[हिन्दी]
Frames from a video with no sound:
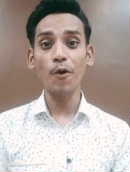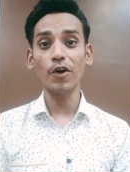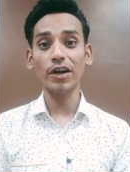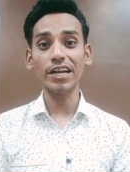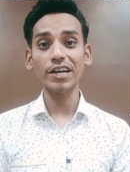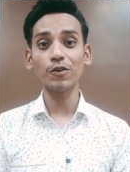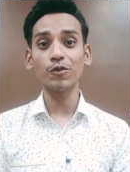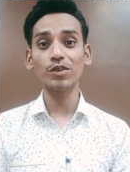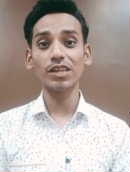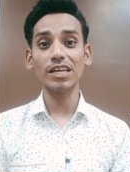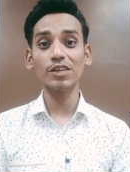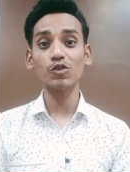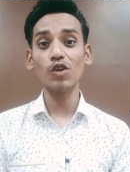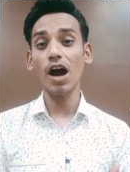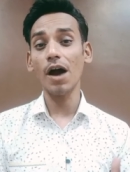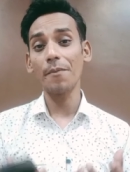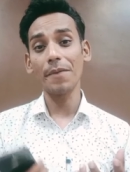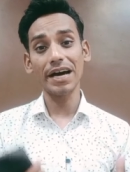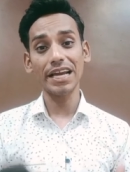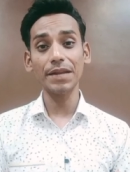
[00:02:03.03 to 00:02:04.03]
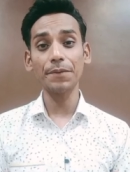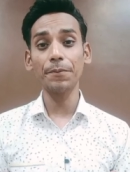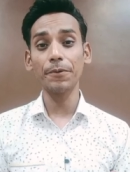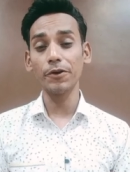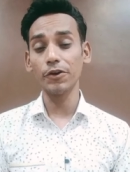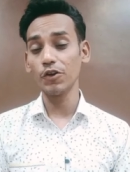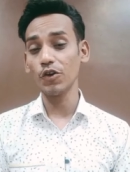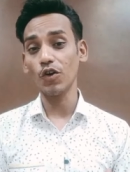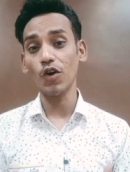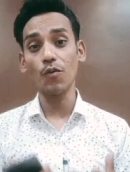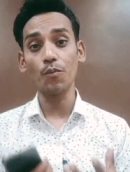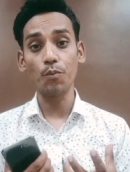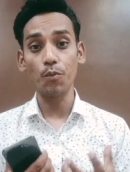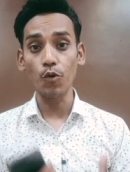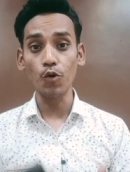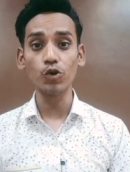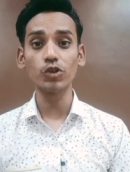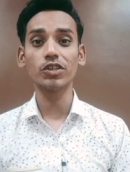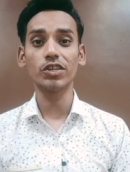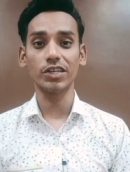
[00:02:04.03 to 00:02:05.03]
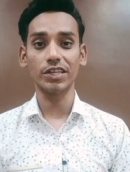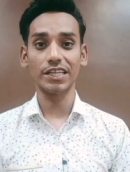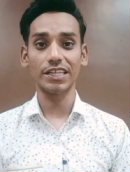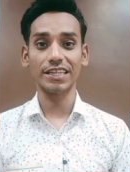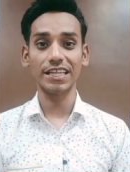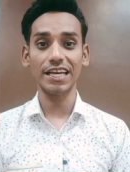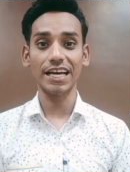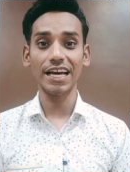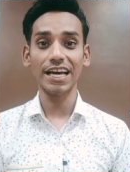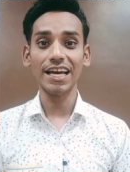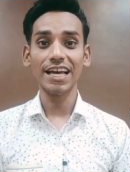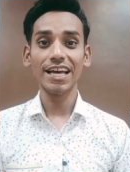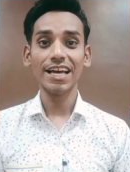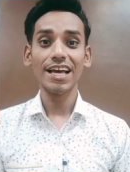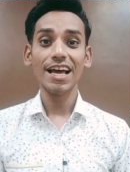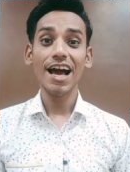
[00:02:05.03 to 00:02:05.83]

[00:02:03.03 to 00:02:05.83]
इंपॉर्टेंट होता है जो हमारी वीडियो को बूस्ट देता है